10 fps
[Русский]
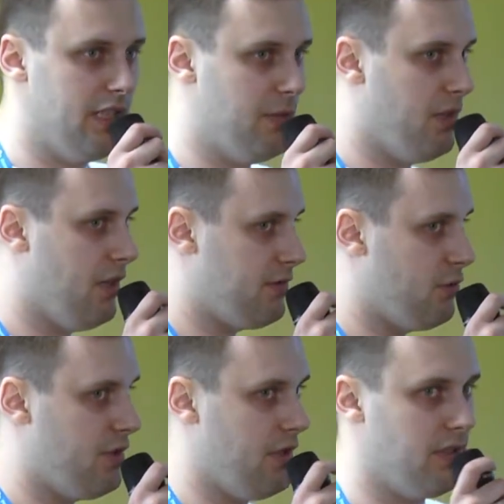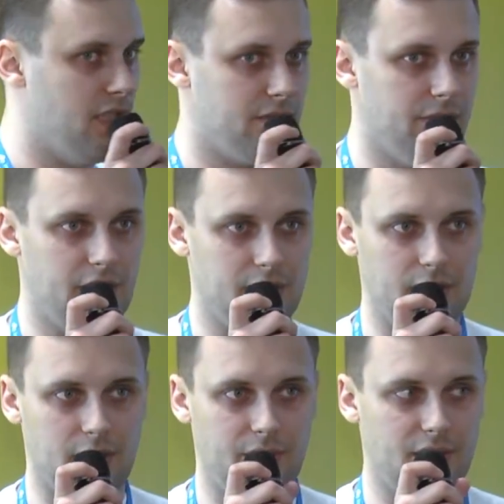либо в случае английского варианта
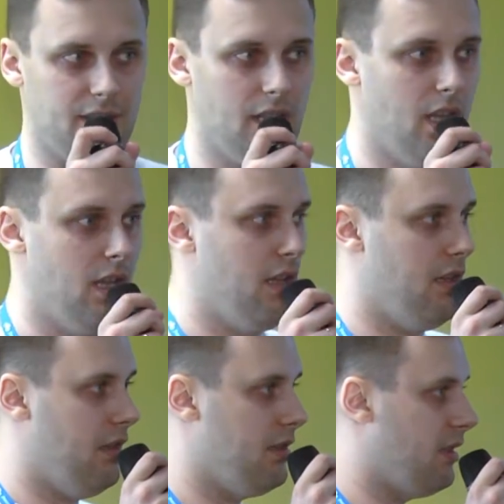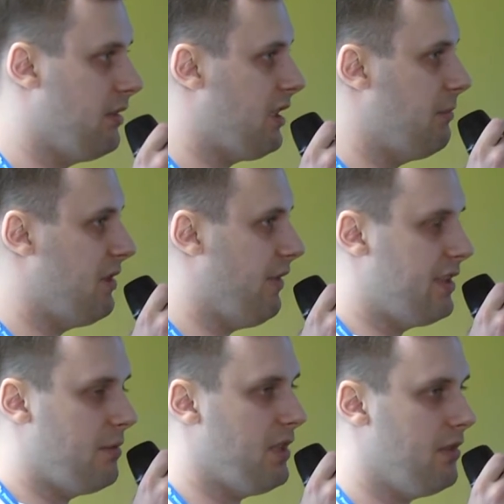интерфейса стандартными
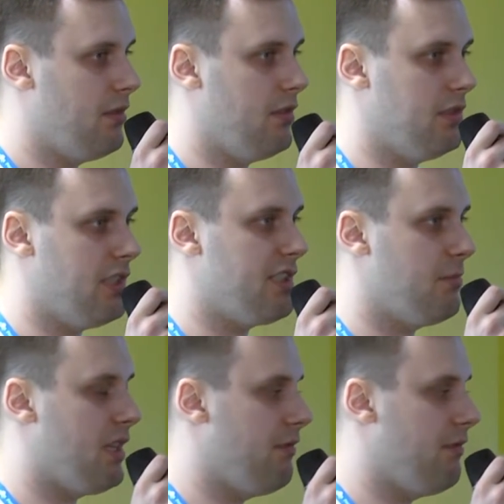двойными английскими